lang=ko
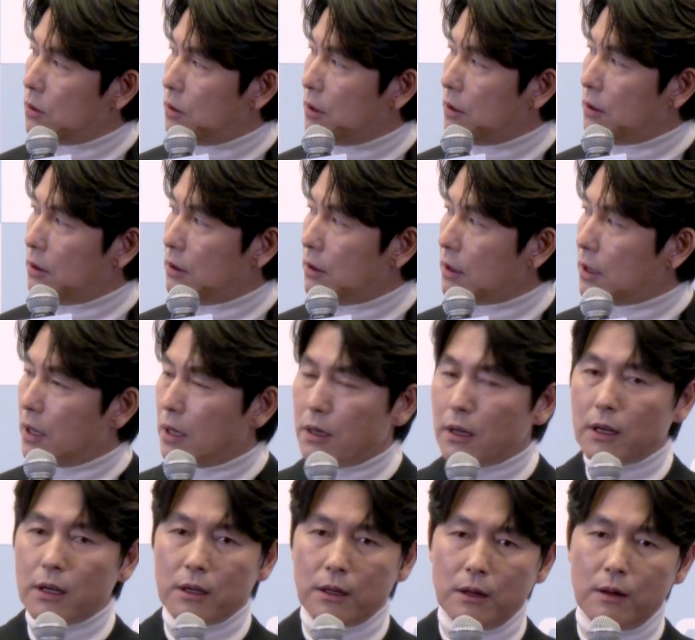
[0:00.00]
또
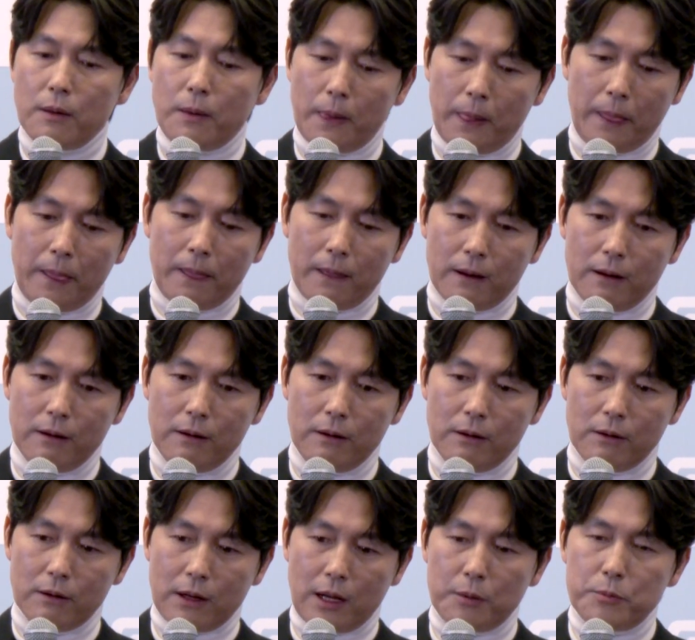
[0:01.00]

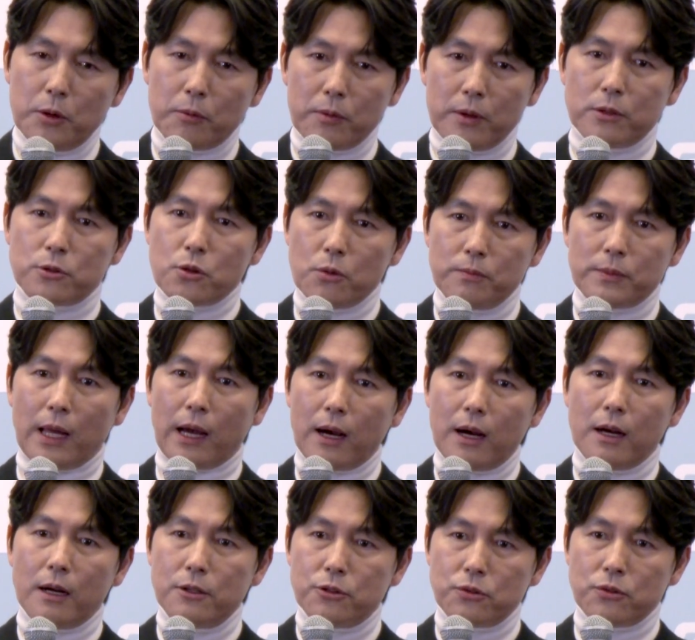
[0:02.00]
가볍게 좀
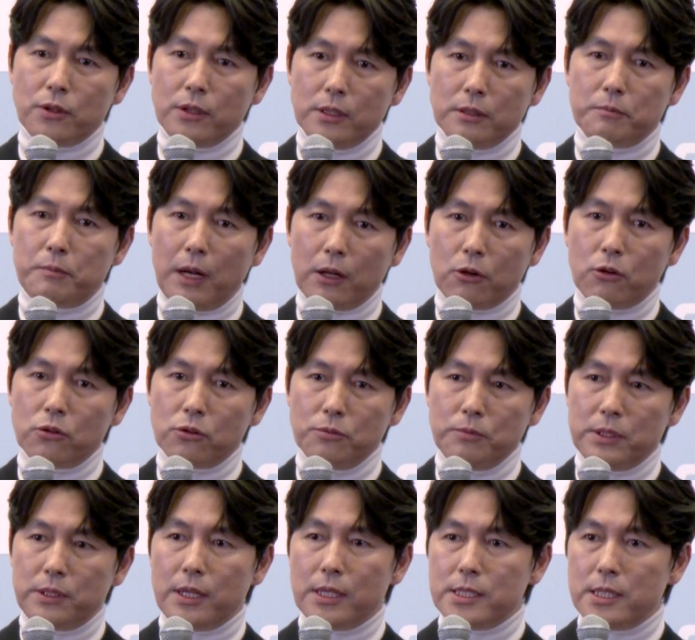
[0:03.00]
다가갈 수 있는
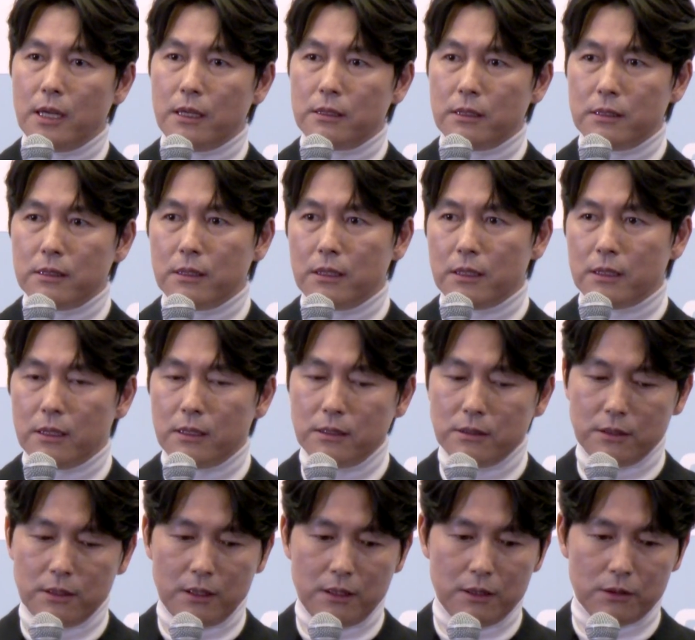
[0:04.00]
발걸음이 되지
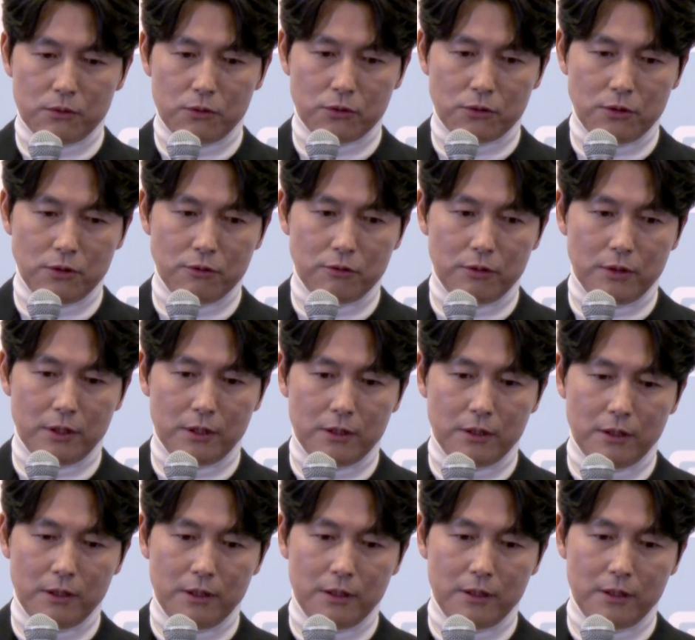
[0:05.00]
않았나라는 생각도 들고요.